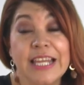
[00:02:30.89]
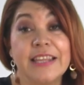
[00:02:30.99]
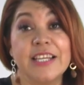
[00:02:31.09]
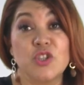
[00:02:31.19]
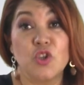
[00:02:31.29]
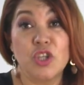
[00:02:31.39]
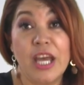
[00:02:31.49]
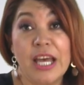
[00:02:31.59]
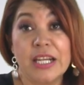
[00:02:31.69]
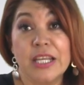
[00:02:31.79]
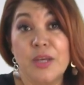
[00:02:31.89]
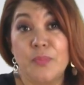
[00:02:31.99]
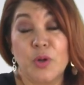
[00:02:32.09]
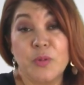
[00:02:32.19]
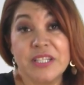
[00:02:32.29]
de soñar,
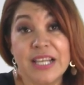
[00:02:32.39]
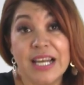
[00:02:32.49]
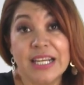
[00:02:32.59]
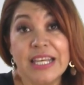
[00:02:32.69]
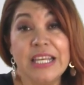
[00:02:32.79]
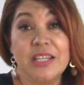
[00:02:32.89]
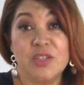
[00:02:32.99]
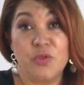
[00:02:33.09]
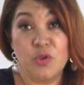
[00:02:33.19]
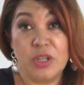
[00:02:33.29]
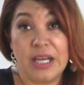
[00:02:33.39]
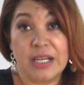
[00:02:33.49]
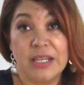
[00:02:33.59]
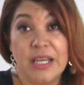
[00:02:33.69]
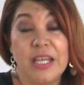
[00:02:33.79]
improvisar y disfrutar.